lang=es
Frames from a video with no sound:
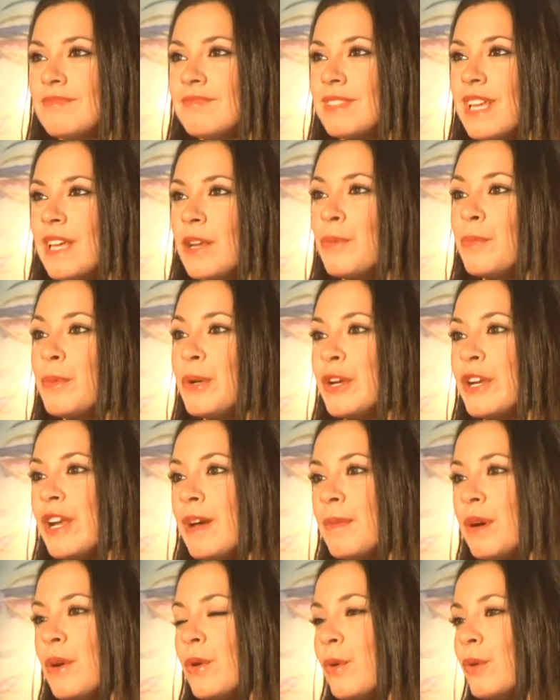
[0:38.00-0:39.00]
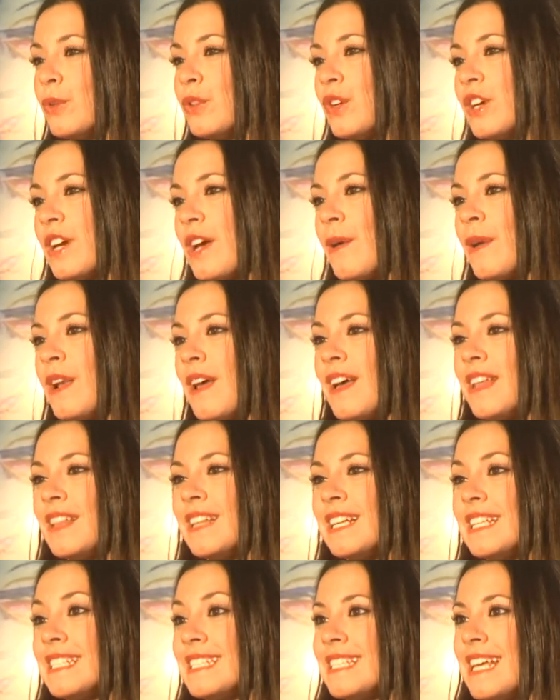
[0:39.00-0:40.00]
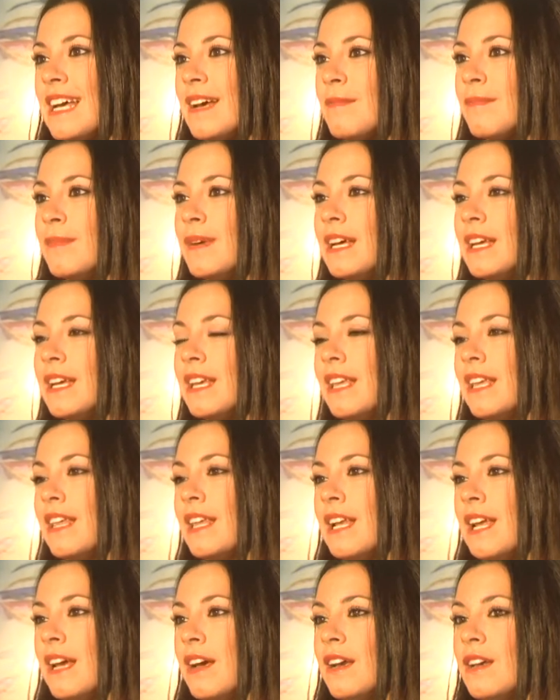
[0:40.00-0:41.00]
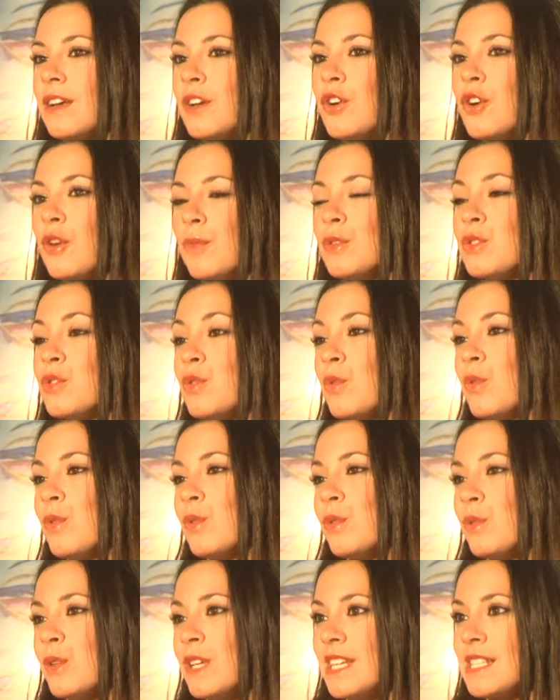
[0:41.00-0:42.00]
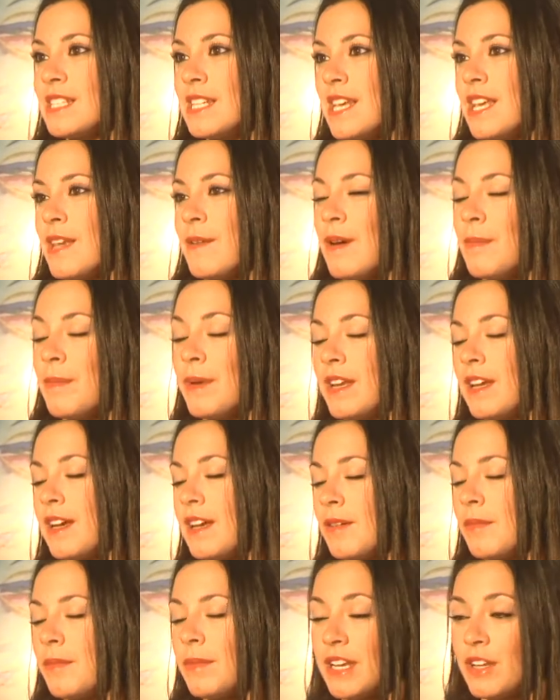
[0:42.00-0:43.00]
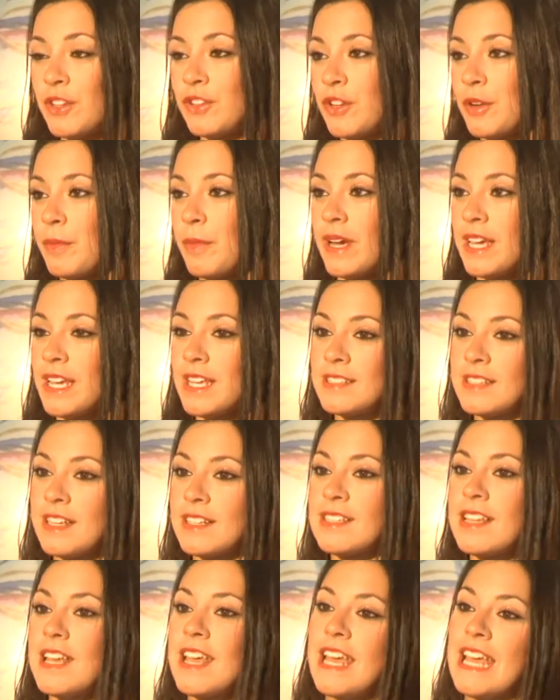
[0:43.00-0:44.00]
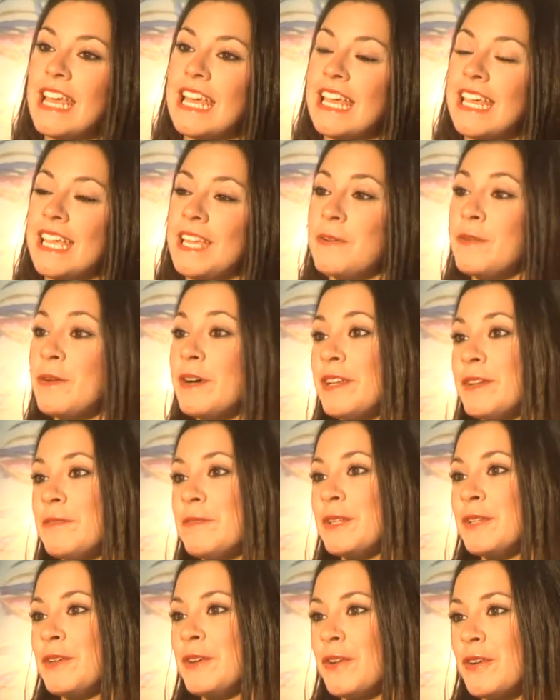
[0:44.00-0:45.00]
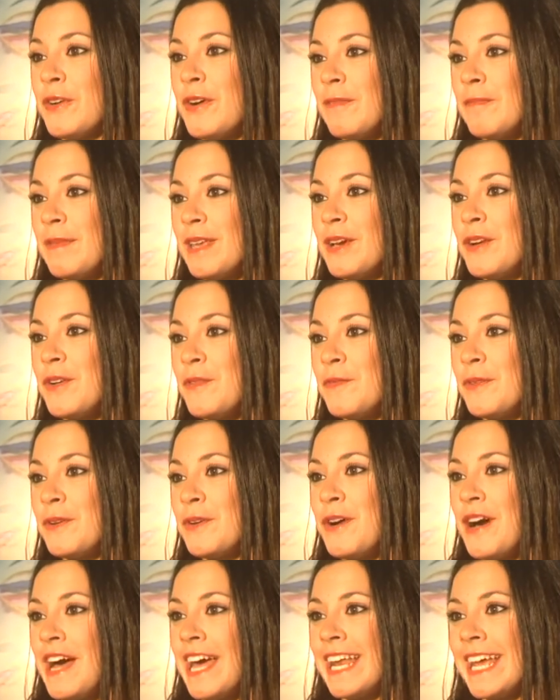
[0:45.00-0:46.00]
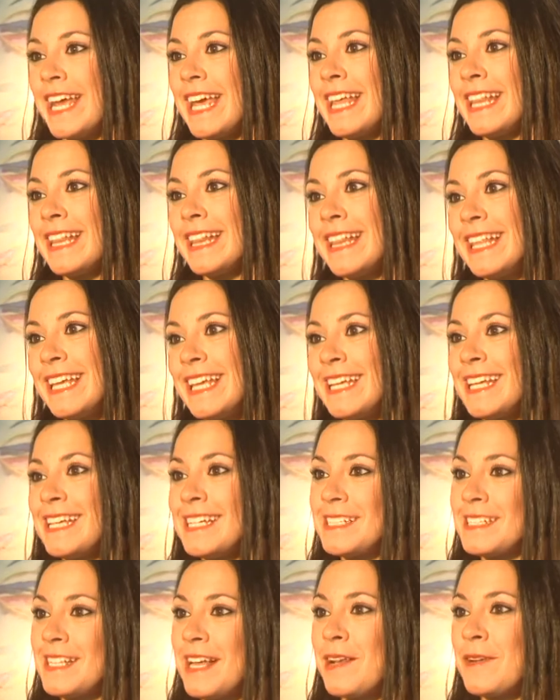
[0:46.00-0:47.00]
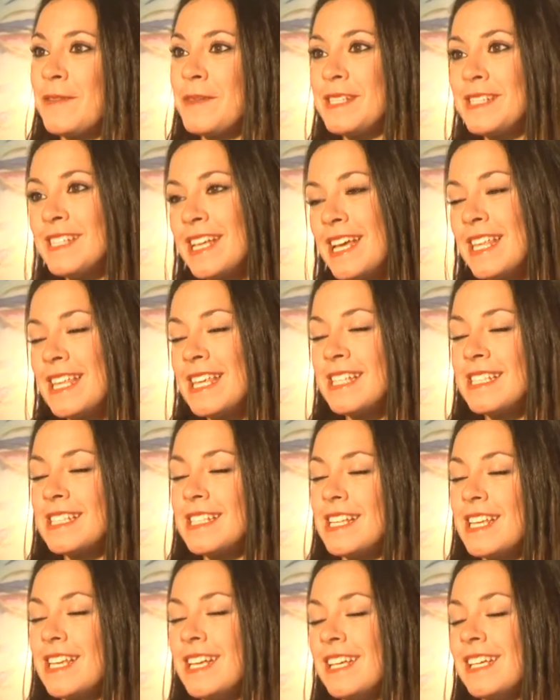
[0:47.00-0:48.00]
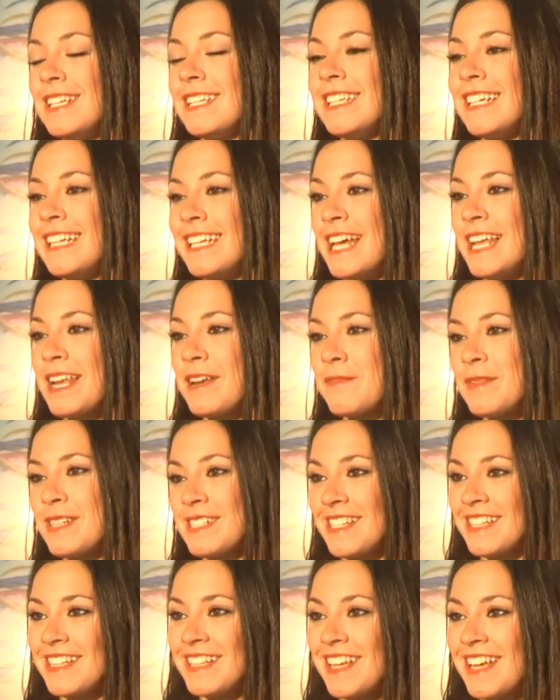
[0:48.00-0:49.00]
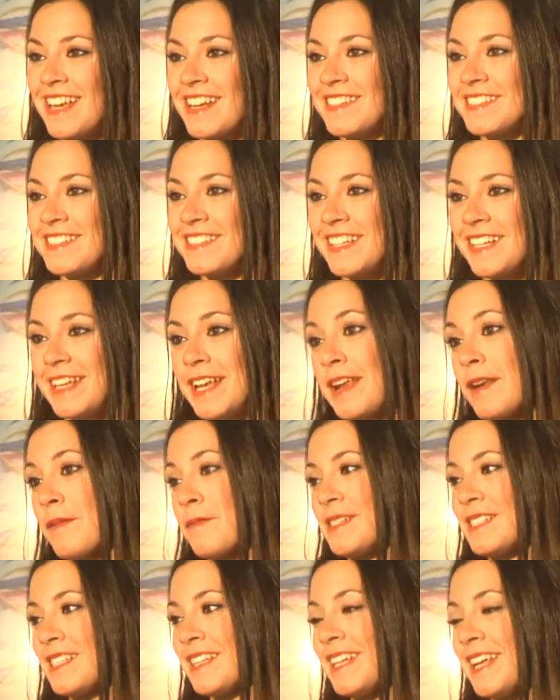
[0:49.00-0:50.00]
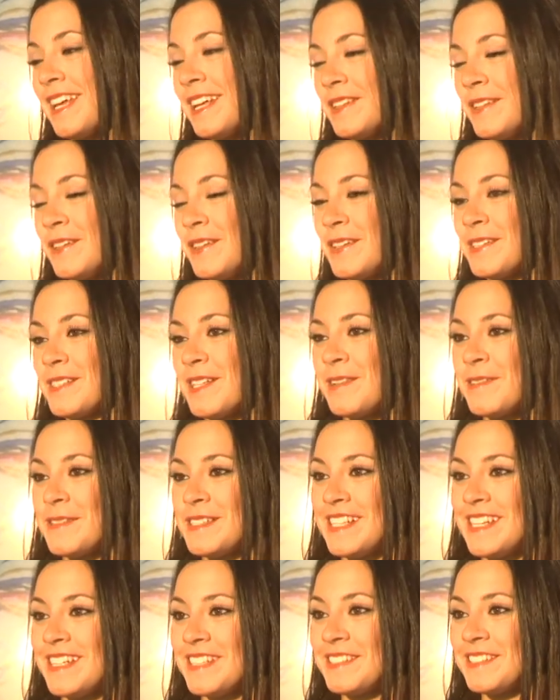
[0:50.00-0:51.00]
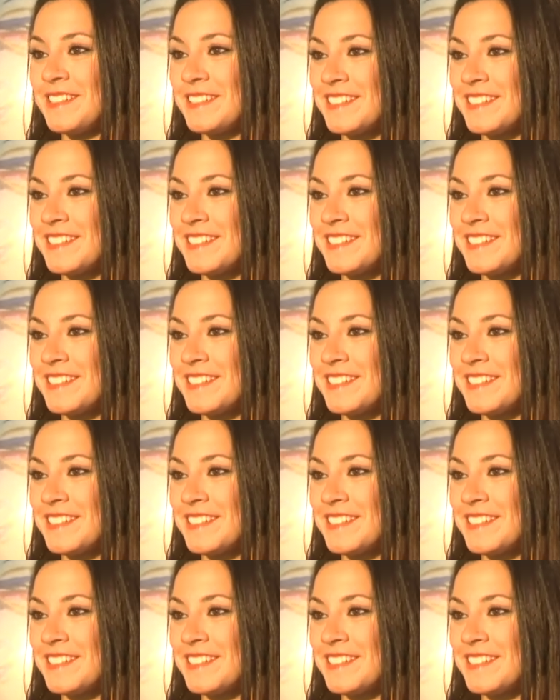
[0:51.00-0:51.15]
era un programa justo que hablaban del samba y de las, cómo su cultura se iba para, otros países. Y bueno, me tocó a mí como argentina y sanluiseña en sí ir a representar, ir a representar a todos los sanluiseños.